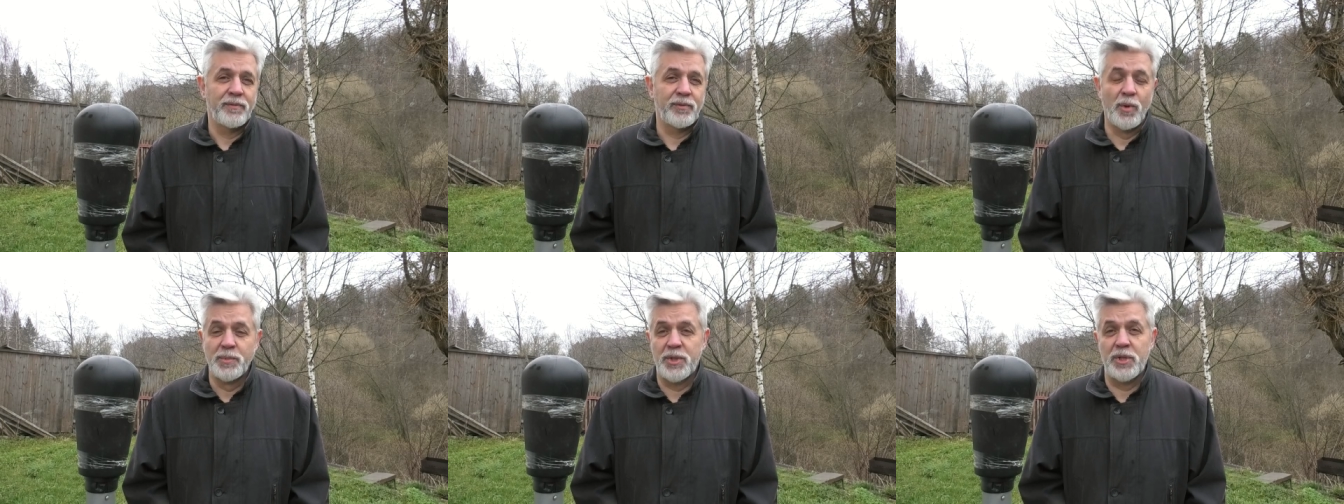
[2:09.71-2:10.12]

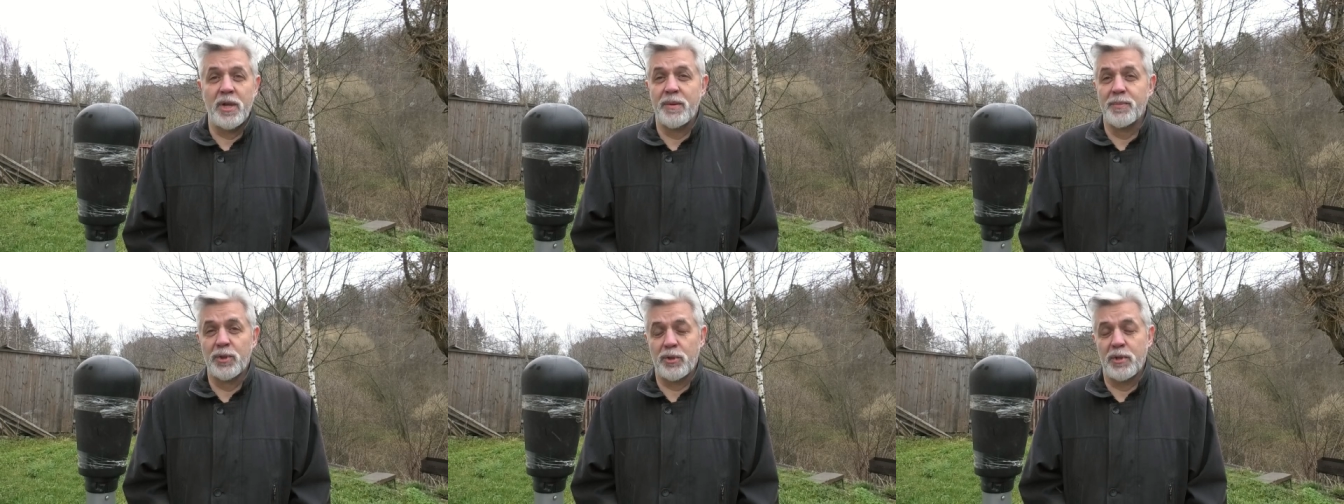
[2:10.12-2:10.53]
в том
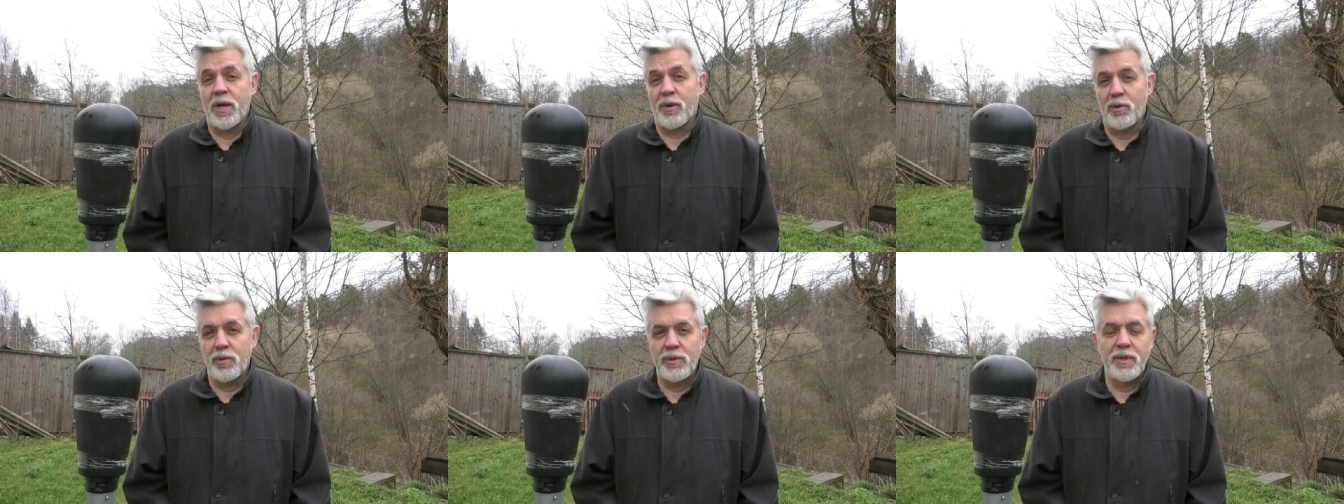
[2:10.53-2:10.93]
числе и
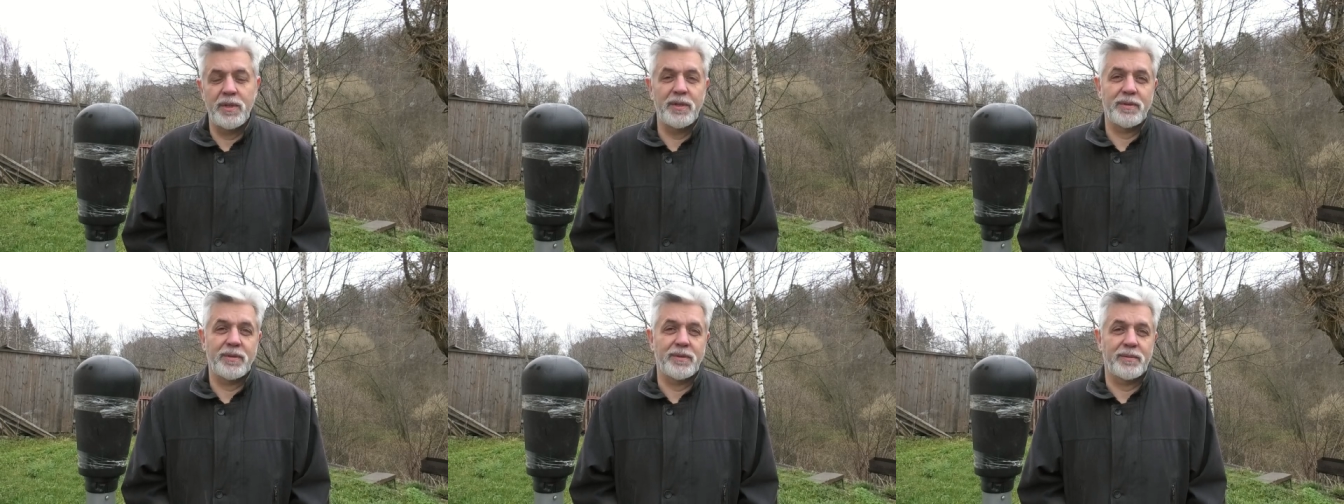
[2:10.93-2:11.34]

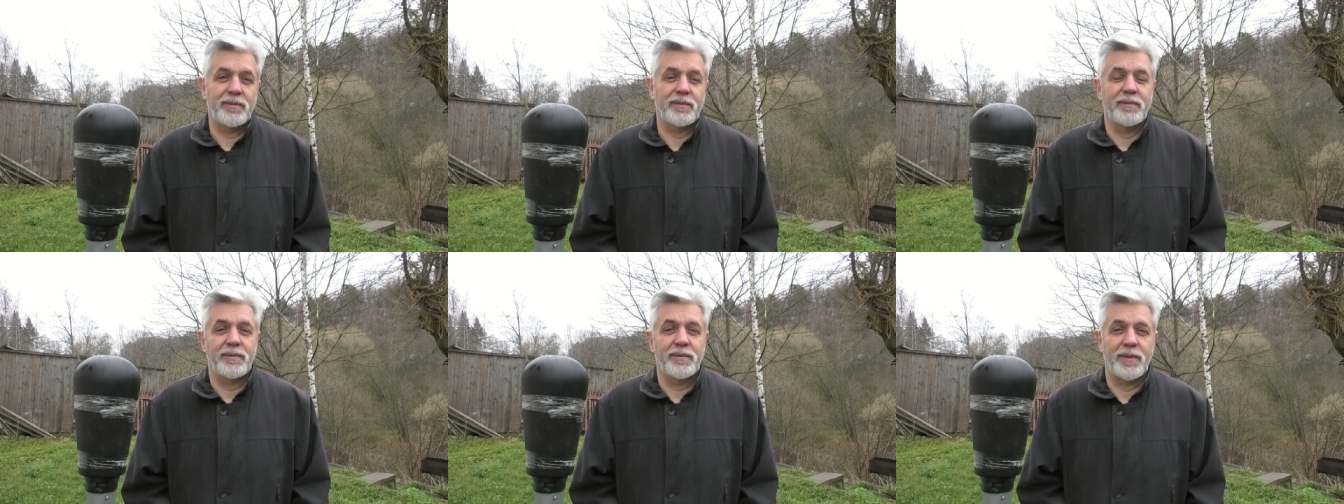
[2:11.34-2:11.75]
международной,
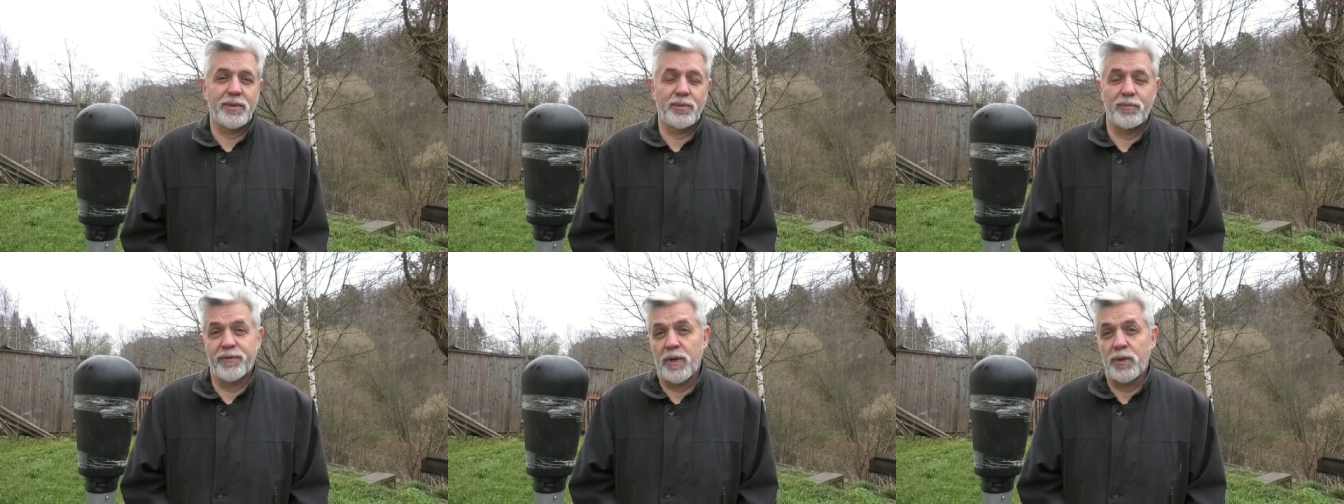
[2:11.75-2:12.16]

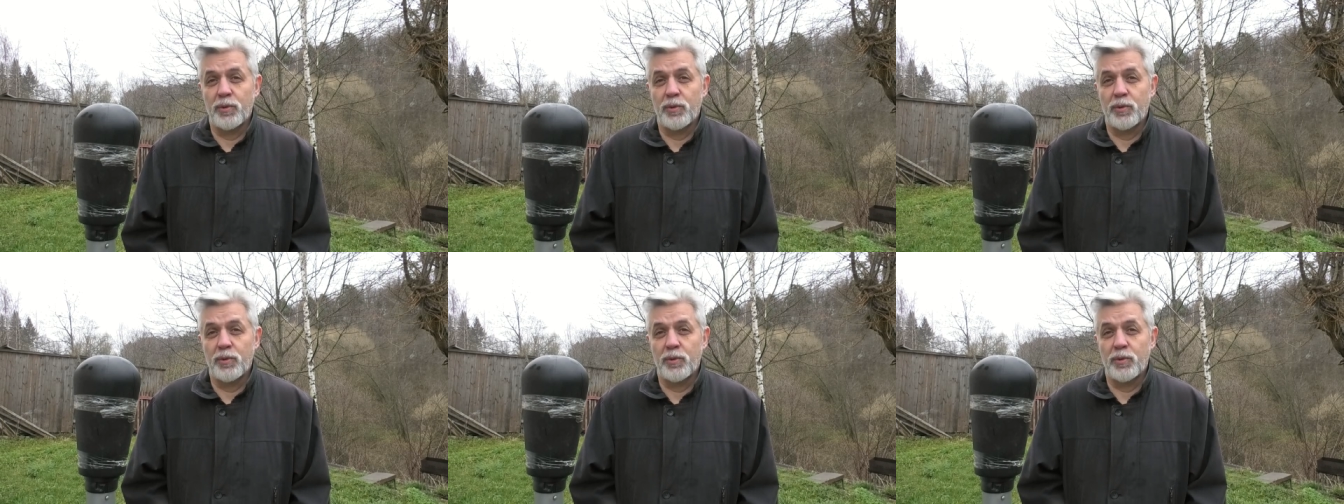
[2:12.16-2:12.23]
в